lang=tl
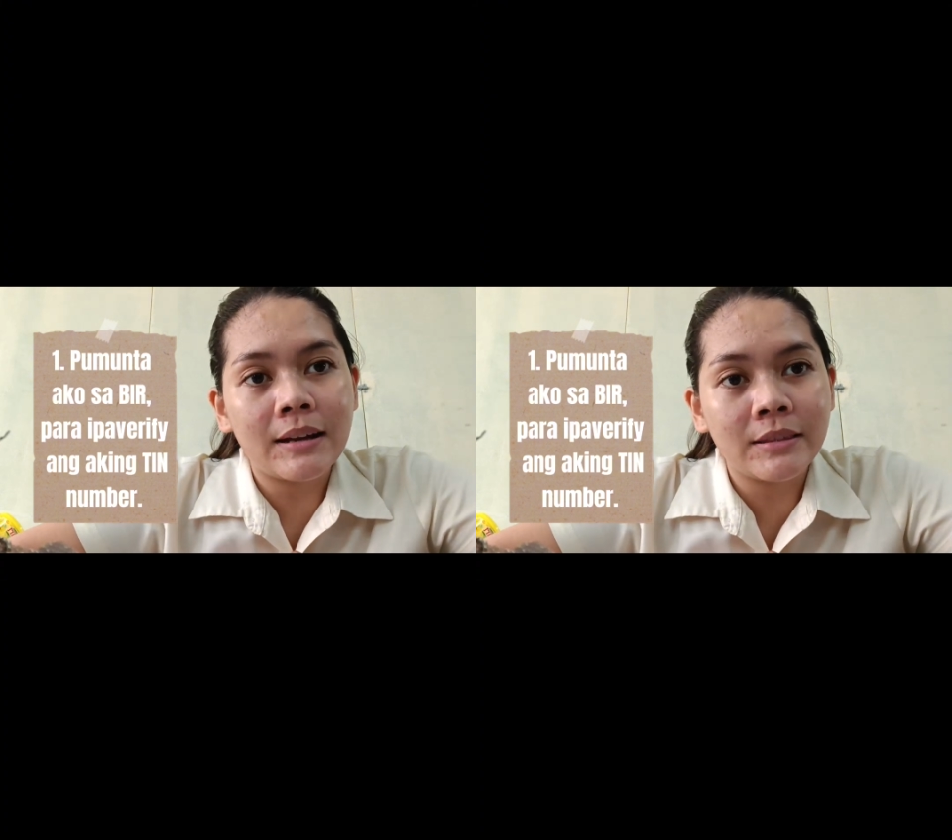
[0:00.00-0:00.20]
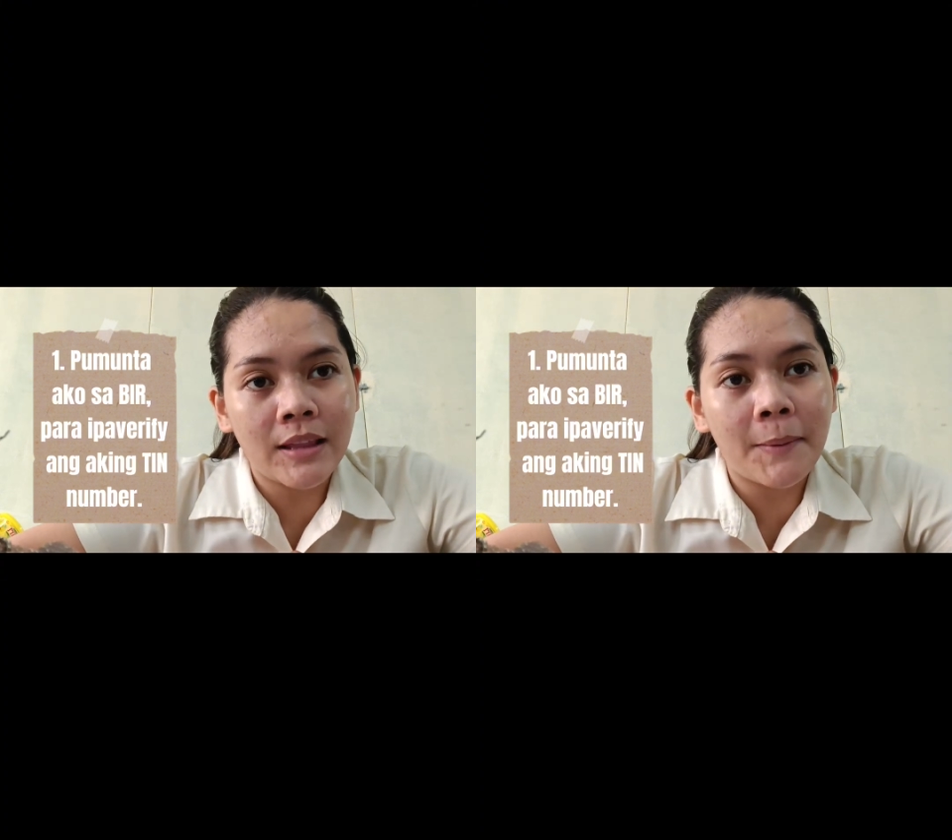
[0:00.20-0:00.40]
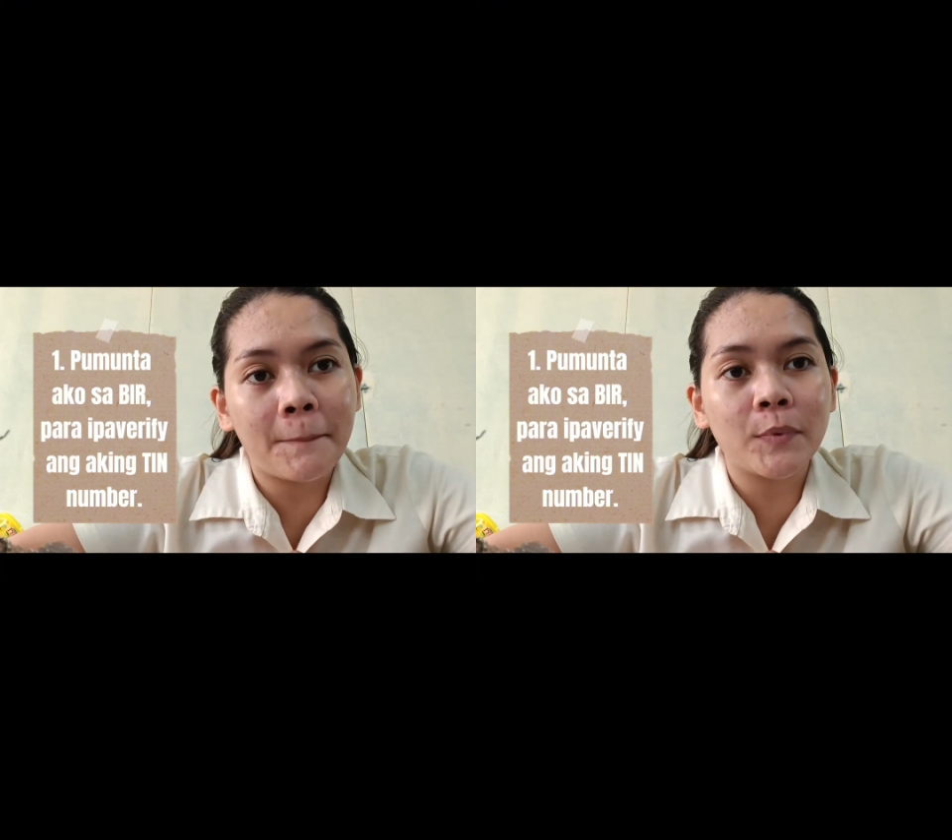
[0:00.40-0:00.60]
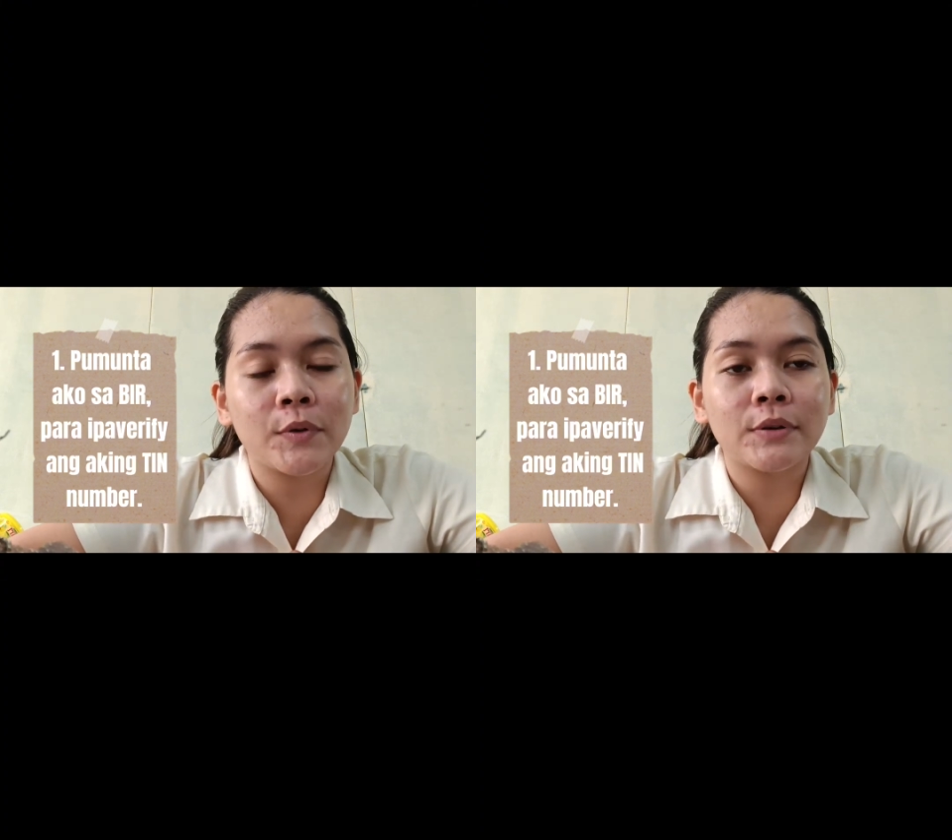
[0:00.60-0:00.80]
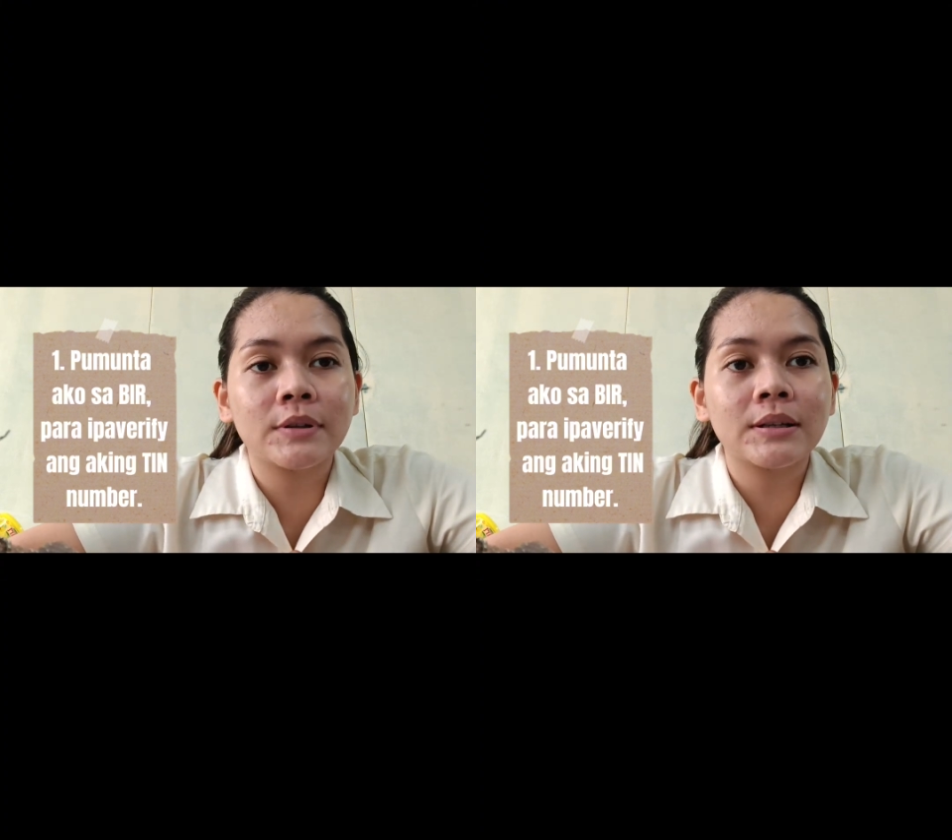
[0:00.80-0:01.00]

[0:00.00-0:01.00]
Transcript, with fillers: number.